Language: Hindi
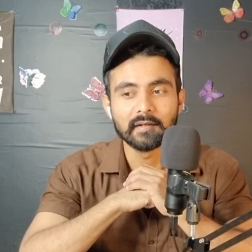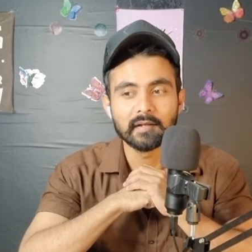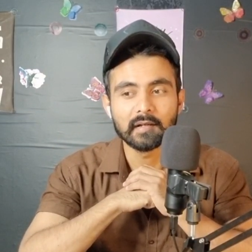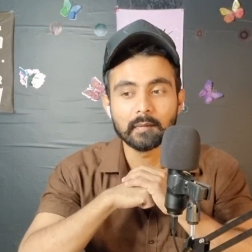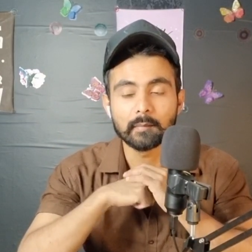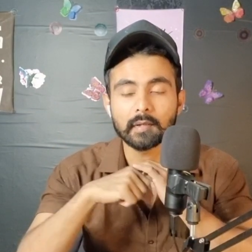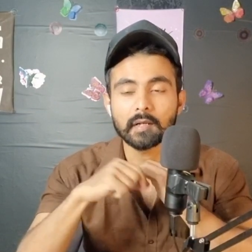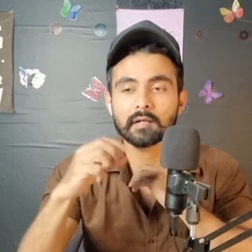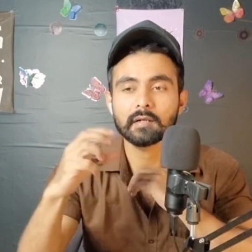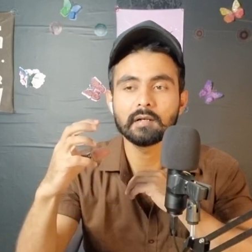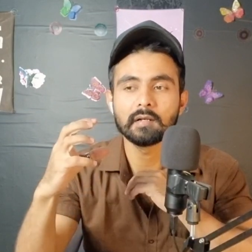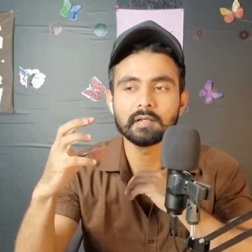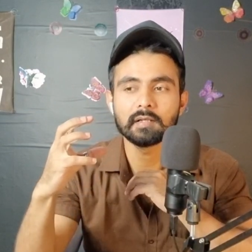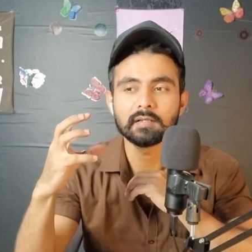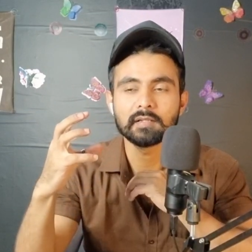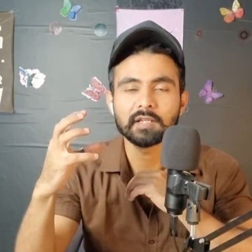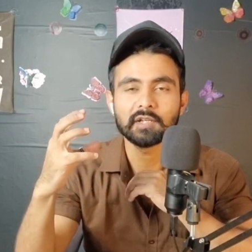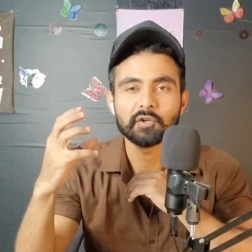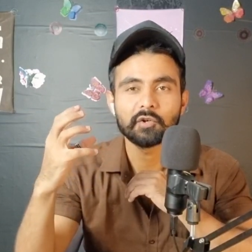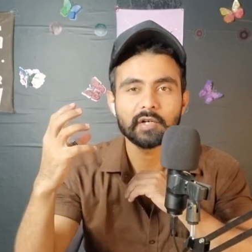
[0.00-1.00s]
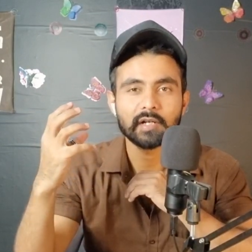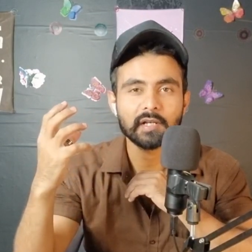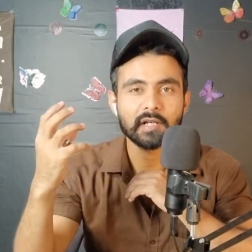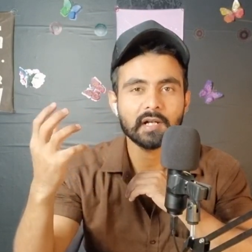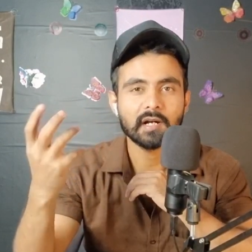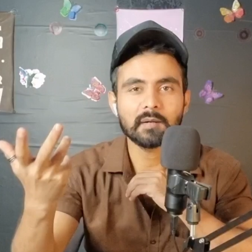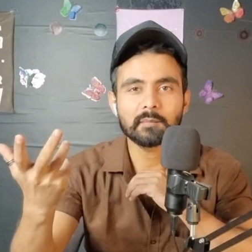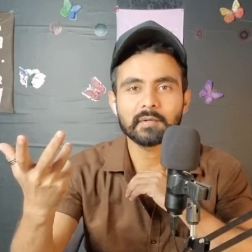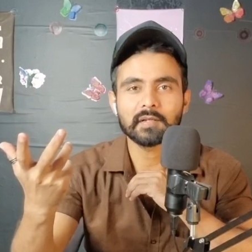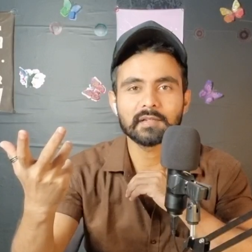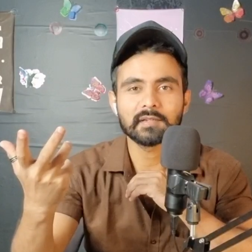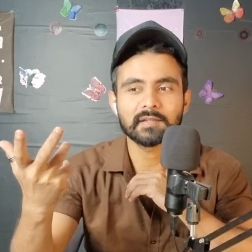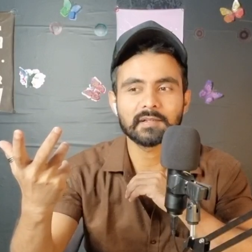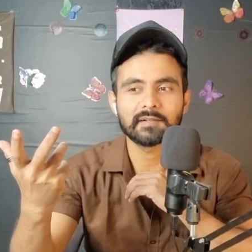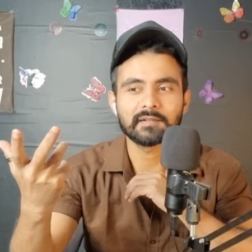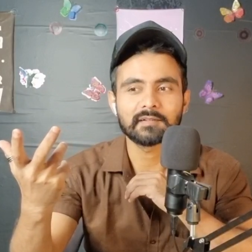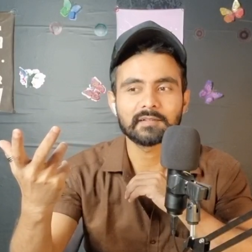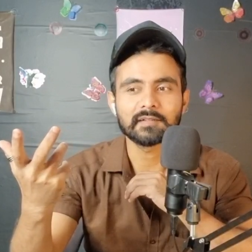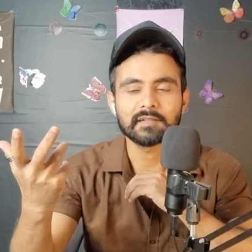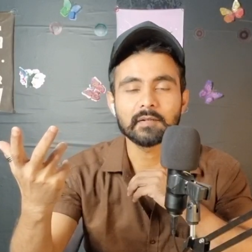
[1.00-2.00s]
इमरान खान की सिक्योरिटी काम कैसे
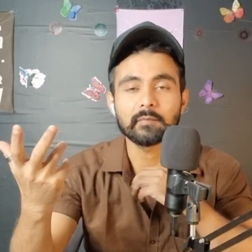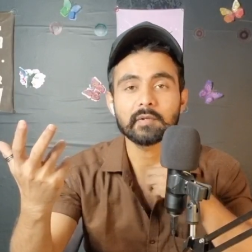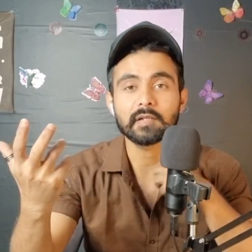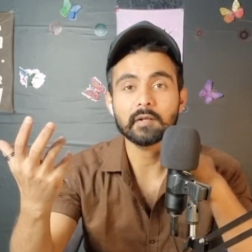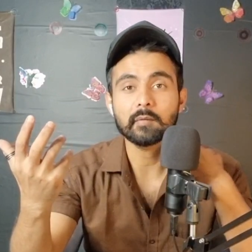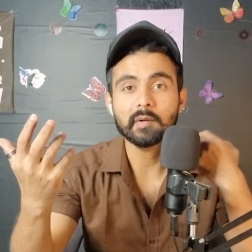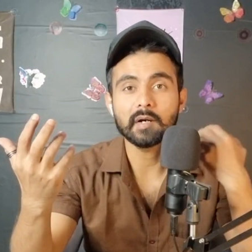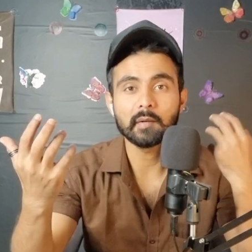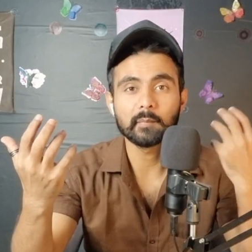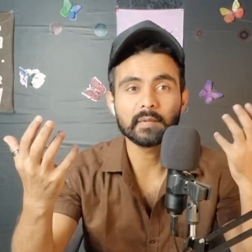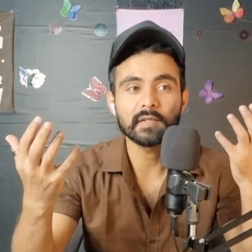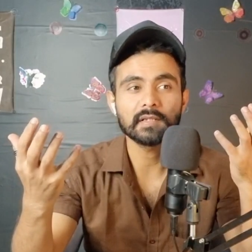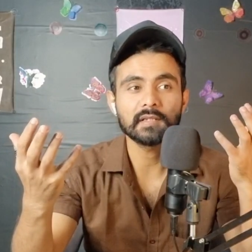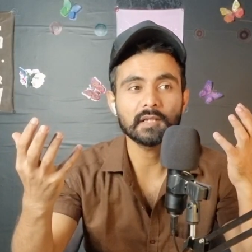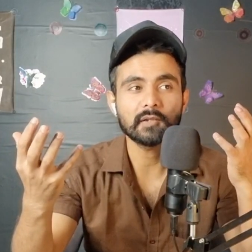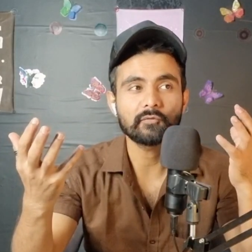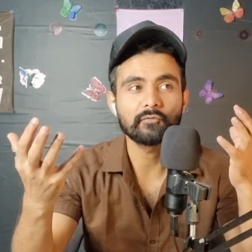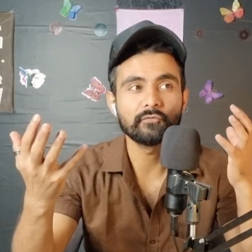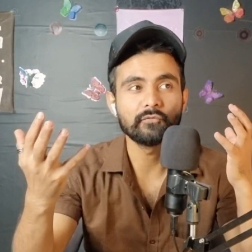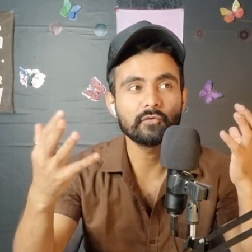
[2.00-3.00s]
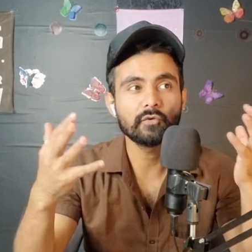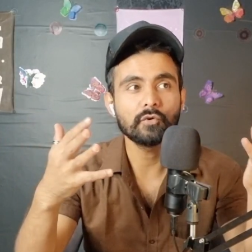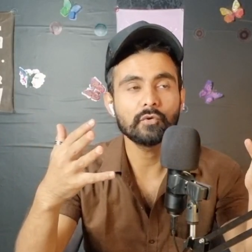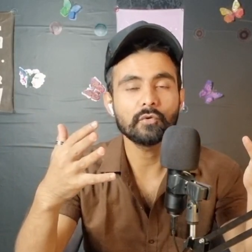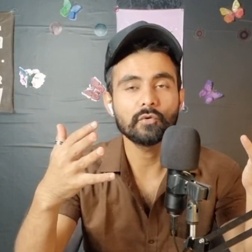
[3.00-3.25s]
करती है मतलब अभी तक वो